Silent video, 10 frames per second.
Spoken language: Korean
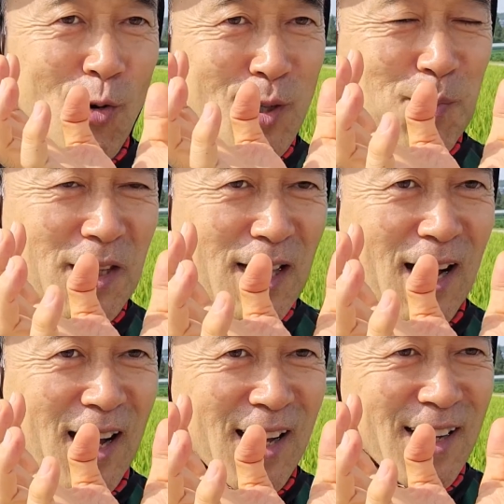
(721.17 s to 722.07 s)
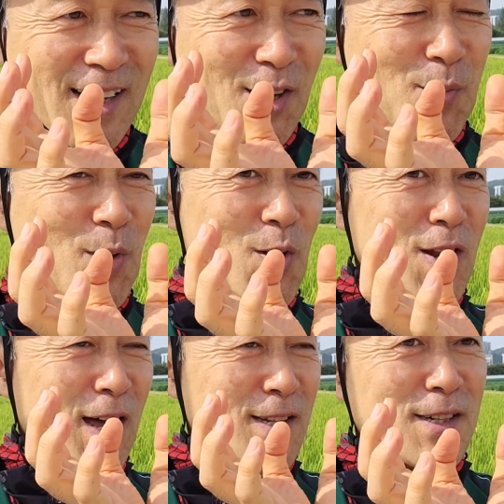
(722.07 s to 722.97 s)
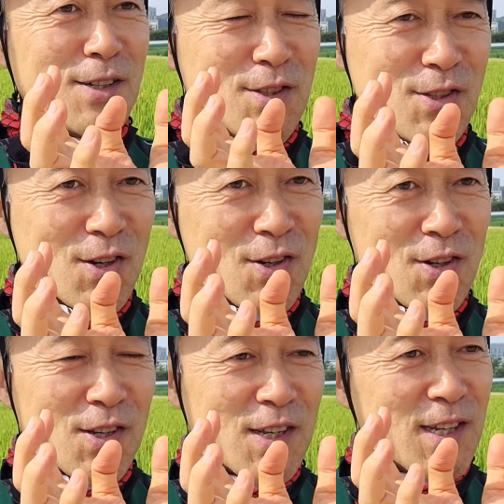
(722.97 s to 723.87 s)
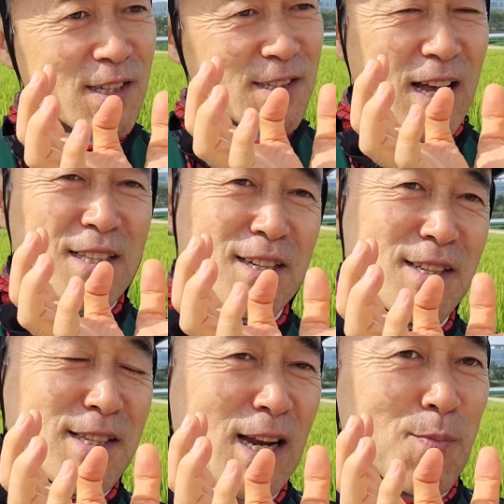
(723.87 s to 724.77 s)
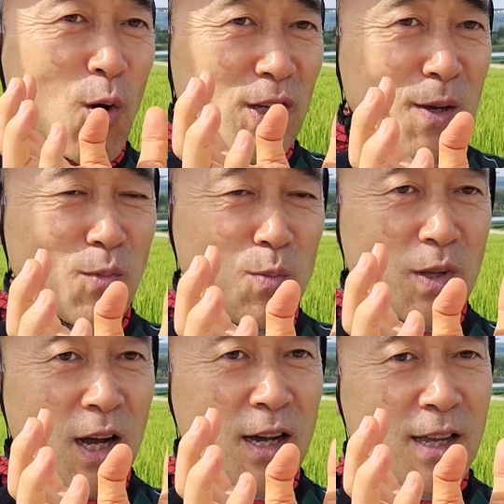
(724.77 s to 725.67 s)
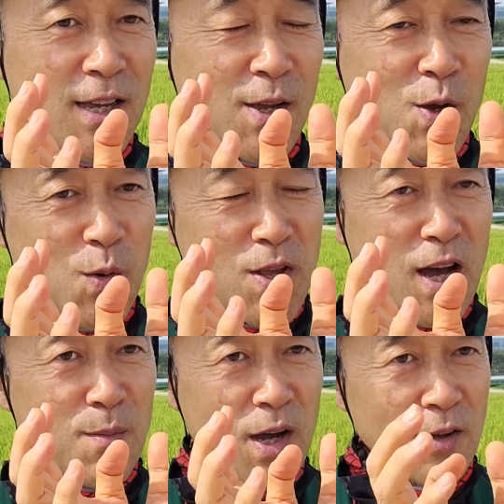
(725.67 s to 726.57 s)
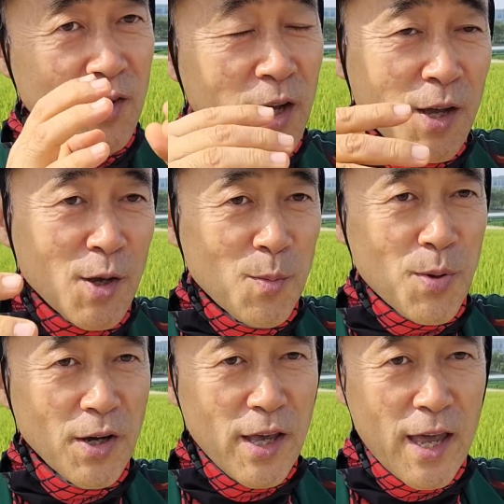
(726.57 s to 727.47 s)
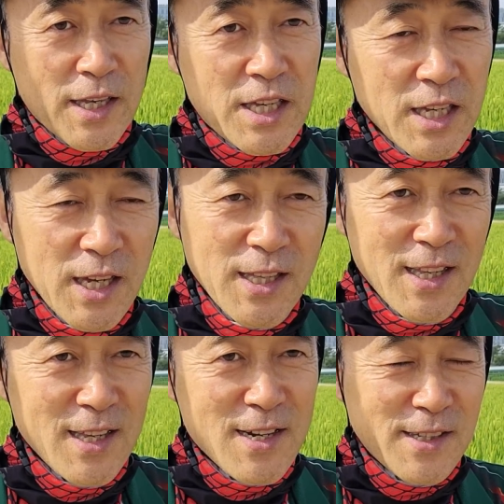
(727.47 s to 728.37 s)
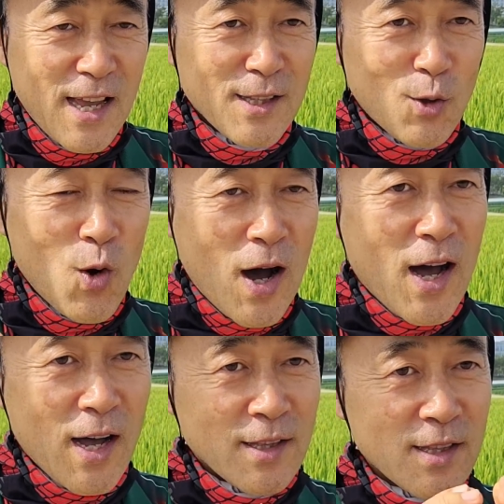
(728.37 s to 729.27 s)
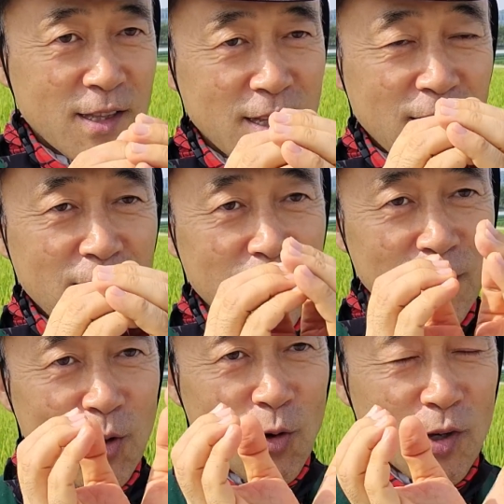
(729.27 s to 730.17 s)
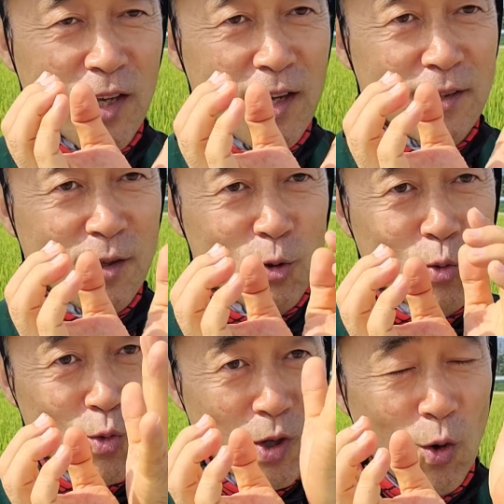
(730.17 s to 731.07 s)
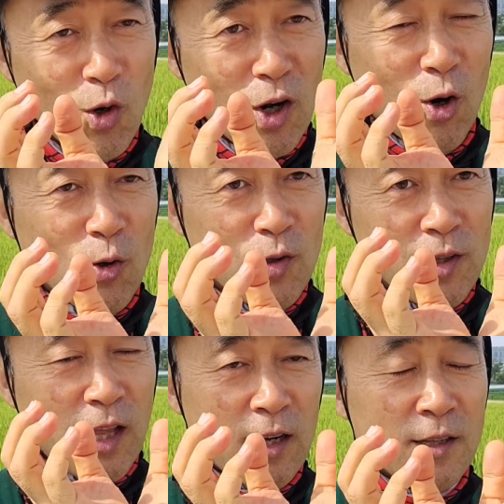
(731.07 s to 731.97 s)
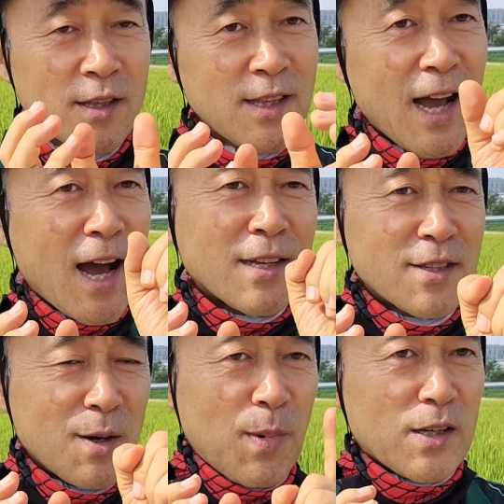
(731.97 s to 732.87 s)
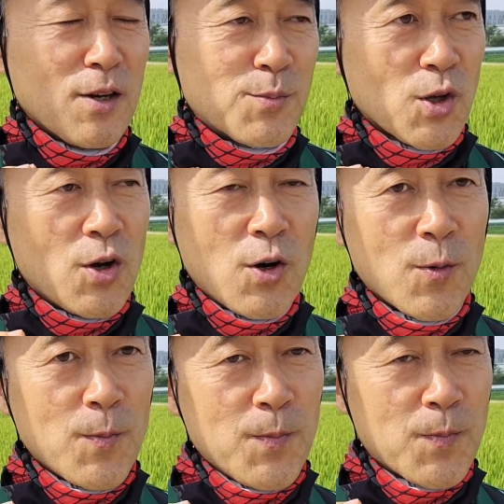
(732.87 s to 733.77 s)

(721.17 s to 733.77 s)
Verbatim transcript: 꽃이 핀다 라고 표현을 하는 거거든요 근데 사실은 잘 보기 힘듭니다 왜냐하면 벼의 긴 일생 동안 이렇게 해서 수술이 올라오는 때는 딱 한시간밖에 없어요.